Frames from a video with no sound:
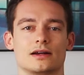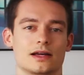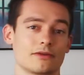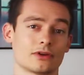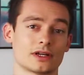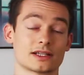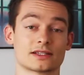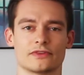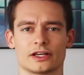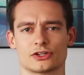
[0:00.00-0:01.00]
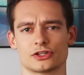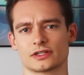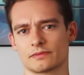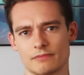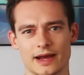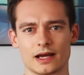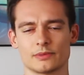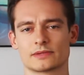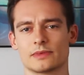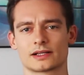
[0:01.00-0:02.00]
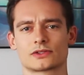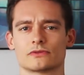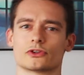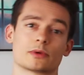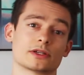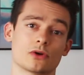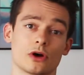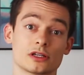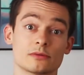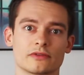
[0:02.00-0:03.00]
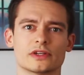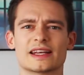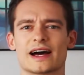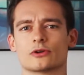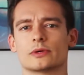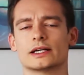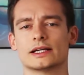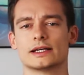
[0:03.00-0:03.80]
Hey Freunde des Weggeschehens, mein Name ist Max und wir sprechen heute mal wieder darüber,